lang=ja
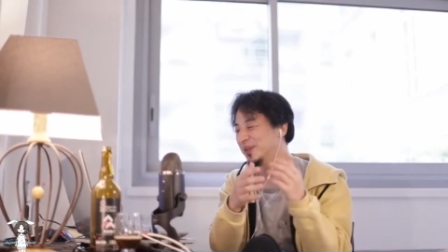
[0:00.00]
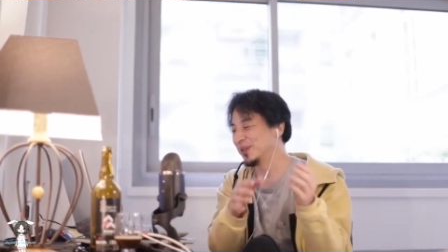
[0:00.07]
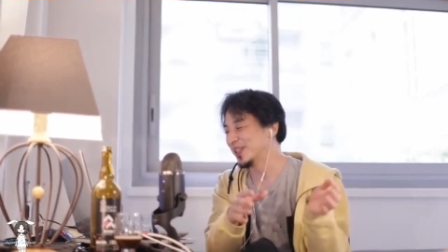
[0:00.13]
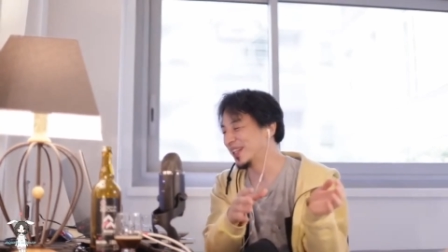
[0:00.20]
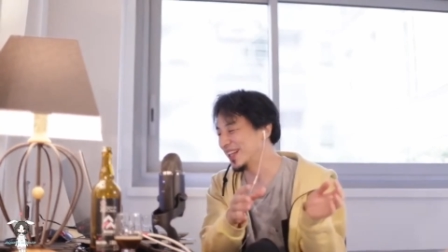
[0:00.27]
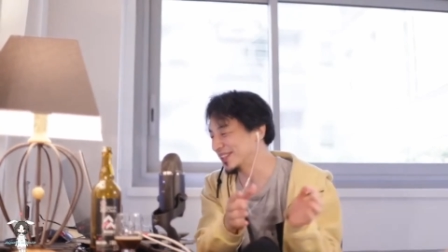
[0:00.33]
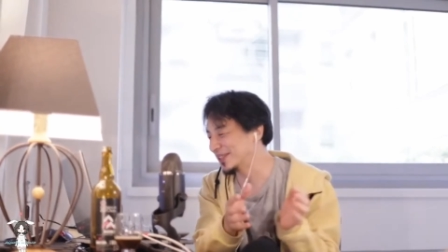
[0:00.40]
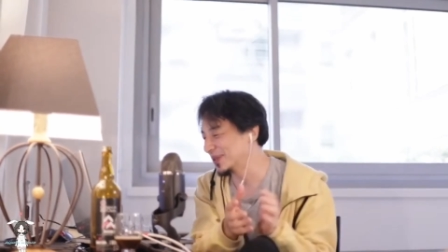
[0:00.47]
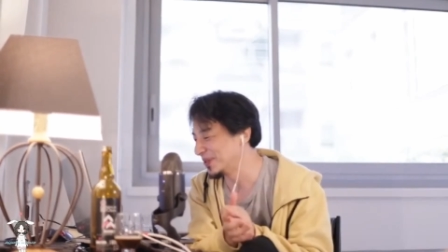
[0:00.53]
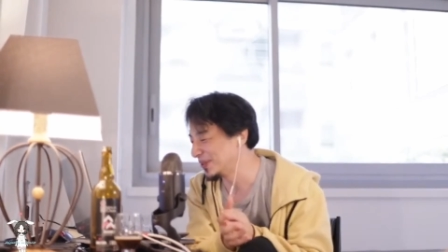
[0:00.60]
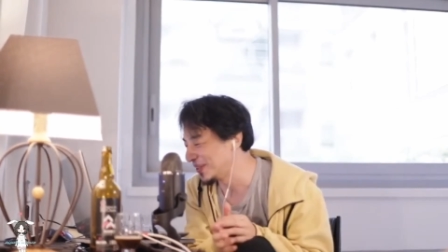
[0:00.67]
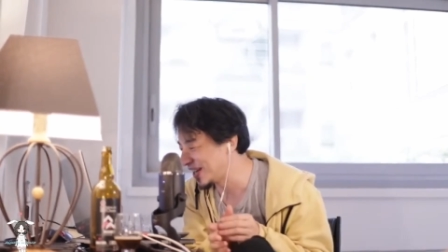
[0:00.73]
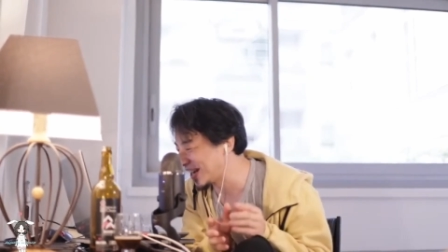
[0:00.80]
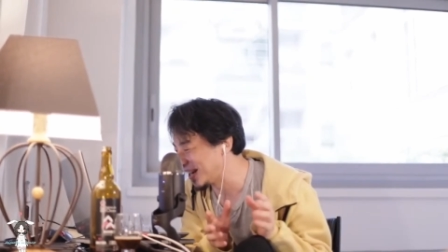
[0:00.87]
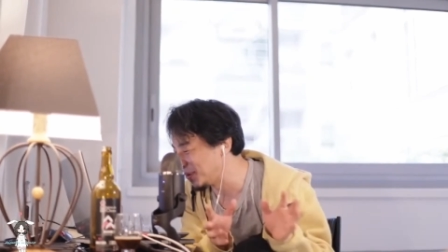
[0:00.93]
んな、その、
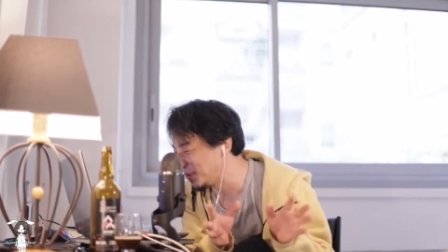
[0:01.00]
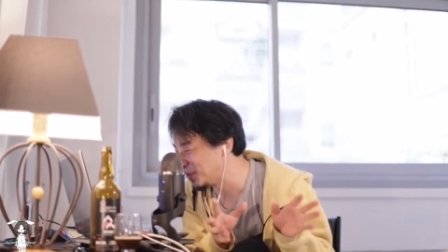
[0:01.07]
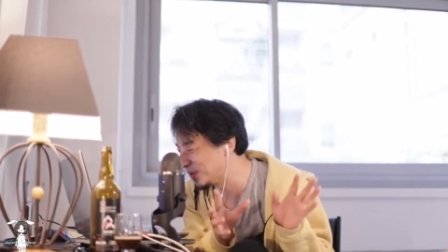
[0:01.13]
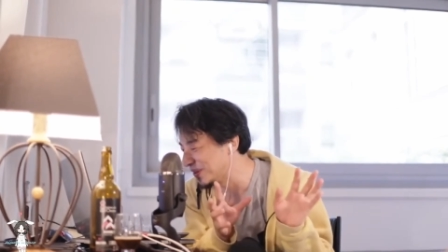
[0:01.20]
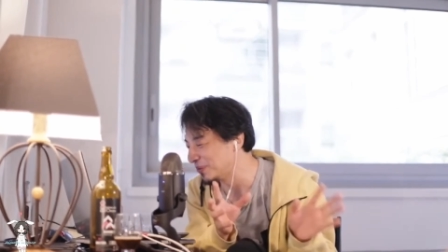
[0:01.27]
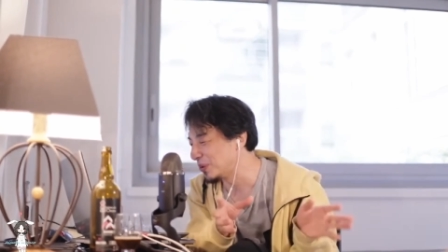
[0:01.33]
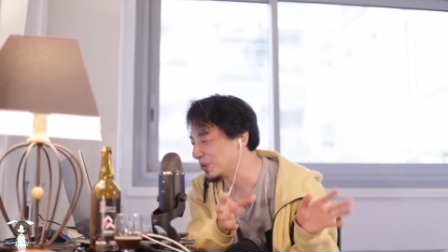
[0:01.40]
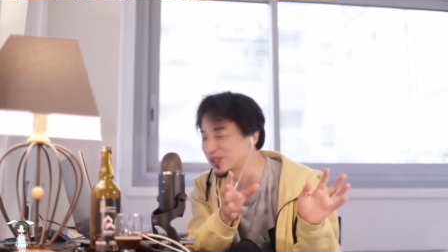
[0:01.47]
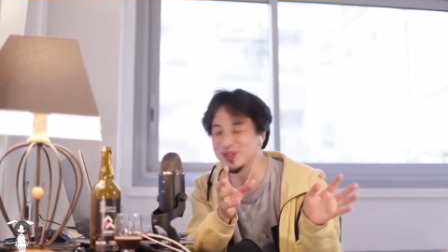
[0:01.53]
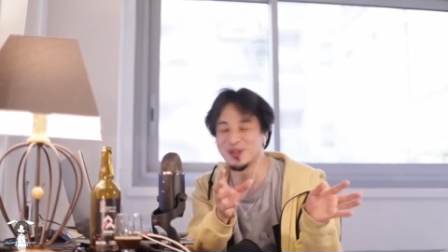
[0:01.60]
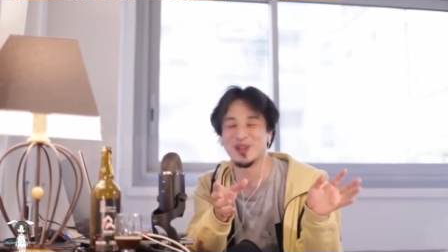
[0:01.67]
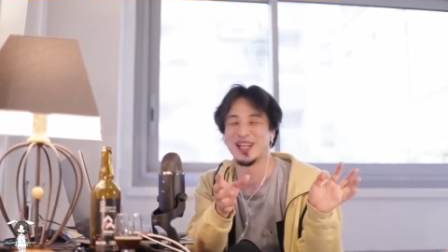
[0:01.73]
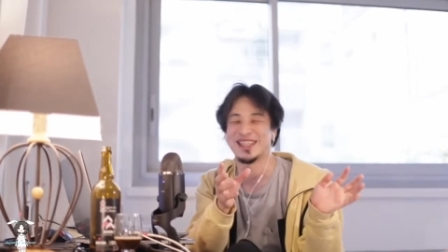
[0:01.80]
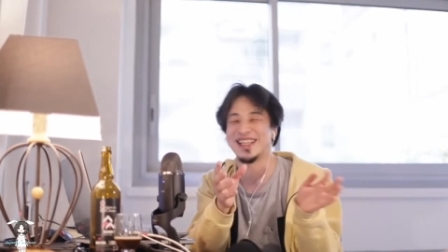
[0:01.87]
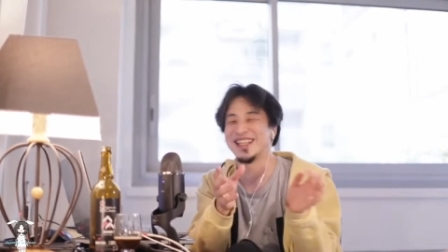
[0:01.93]
なんかお、お持ちの
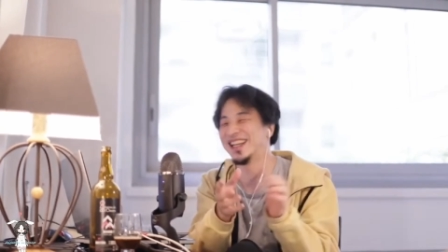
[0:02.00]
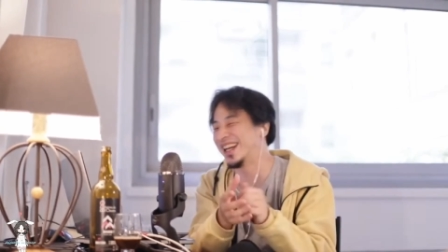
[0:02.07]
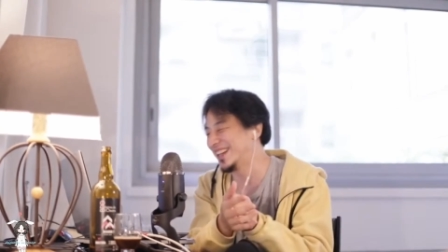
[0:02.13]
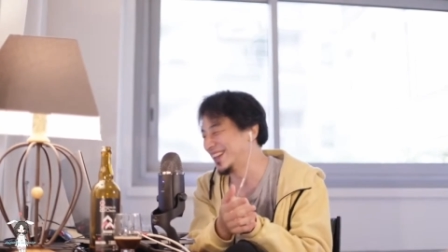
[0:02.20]
方であっ